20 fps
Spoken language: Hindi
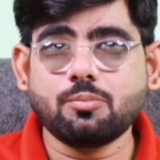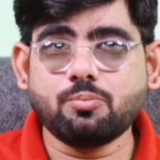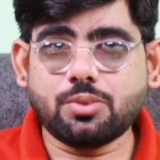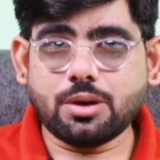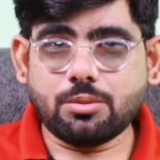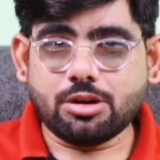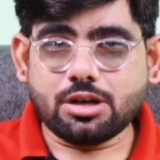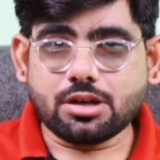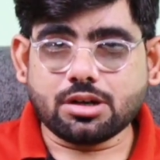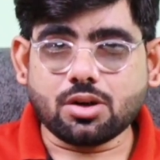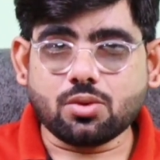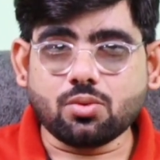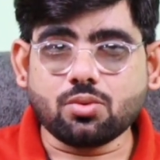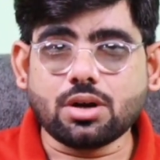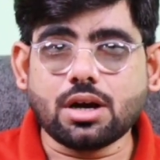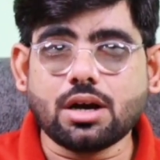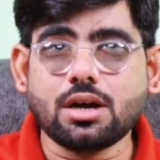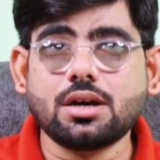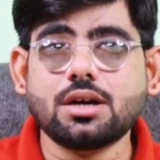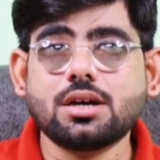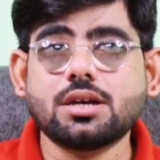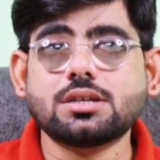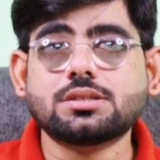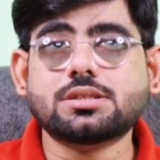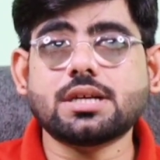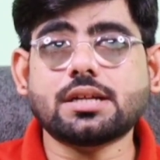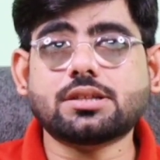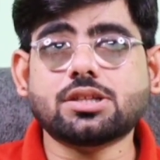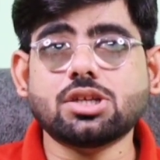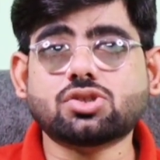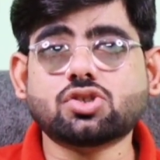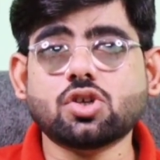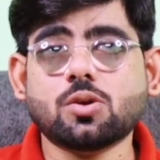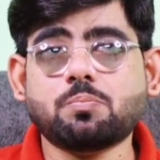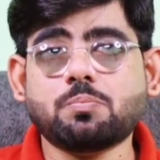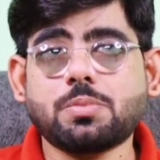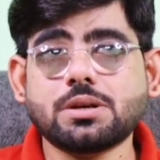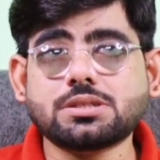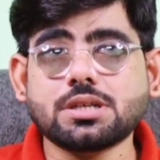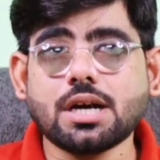पेमेंट करूंगा
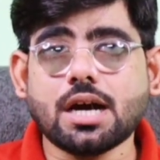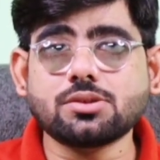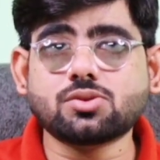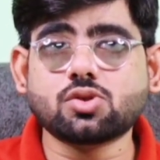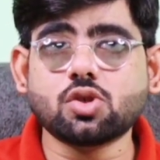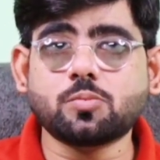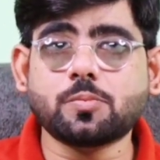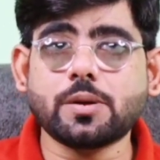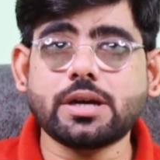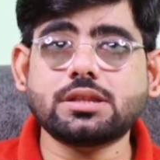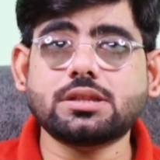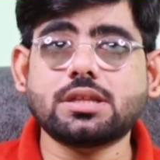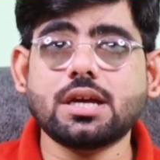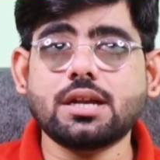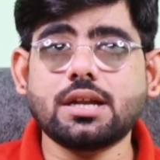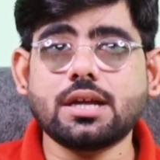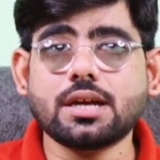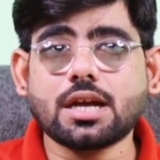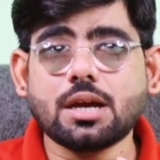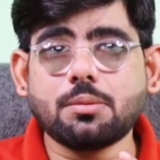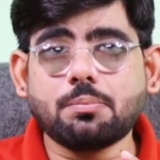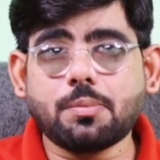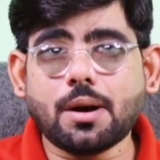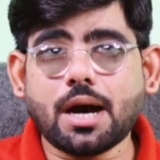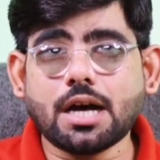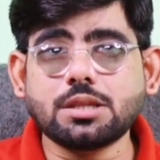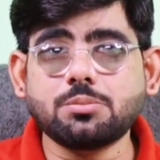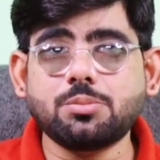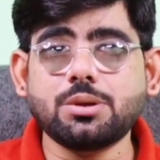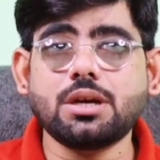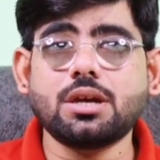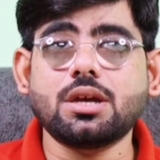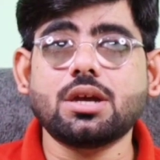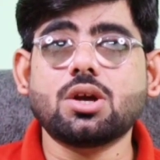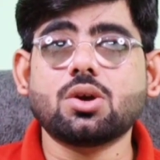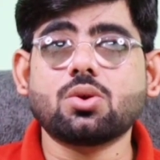सैंतीस रुपए देने के बाद भी